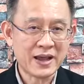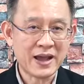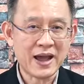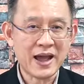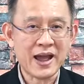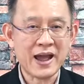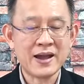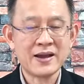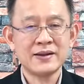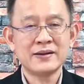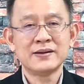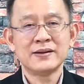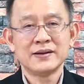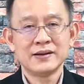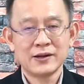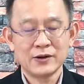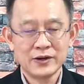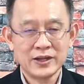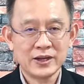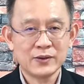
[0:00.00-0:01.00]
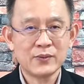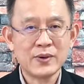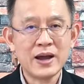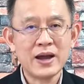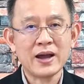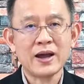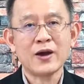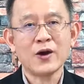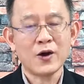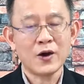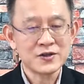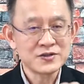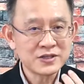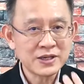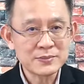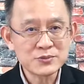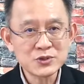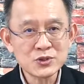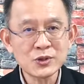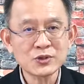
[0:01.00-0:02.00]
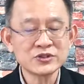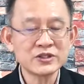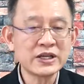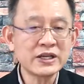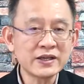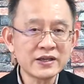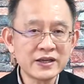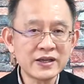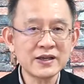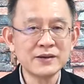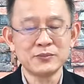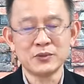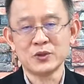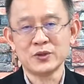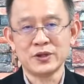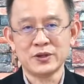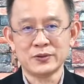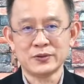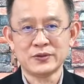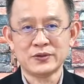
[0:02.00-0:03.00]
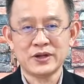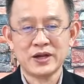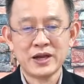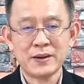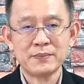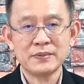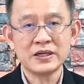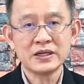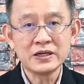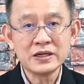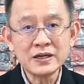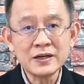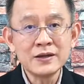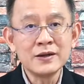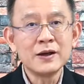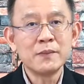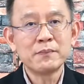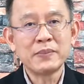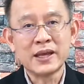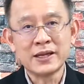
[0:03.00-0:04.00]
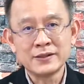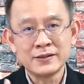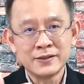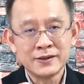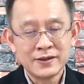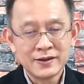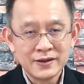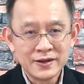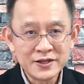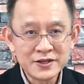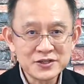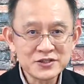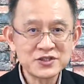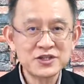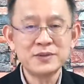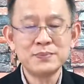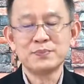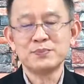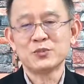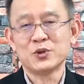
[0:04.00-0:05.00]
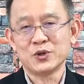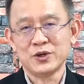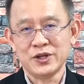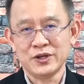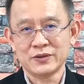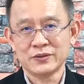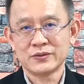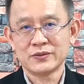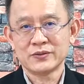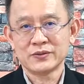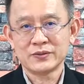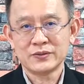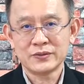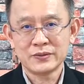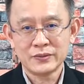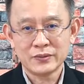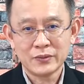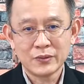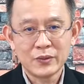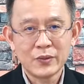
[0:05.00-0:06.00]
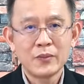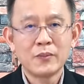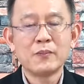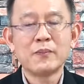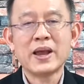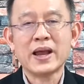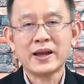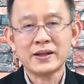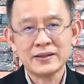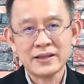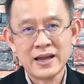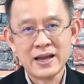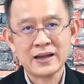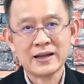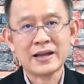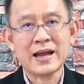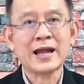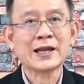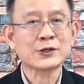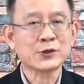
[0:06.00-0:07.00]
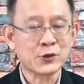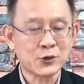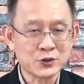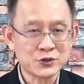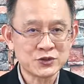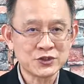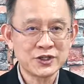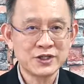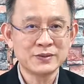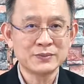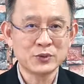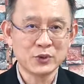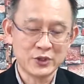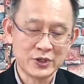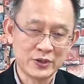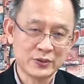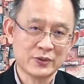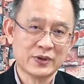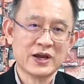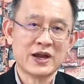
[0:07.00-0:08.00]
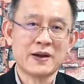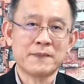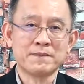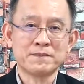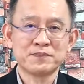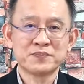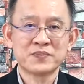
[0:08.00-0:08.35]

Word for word: หาเราเรียกว่า conceptual thinking model นะครับ หรือเป็น leadership model แม้กระทั่งการ coaching model ครับ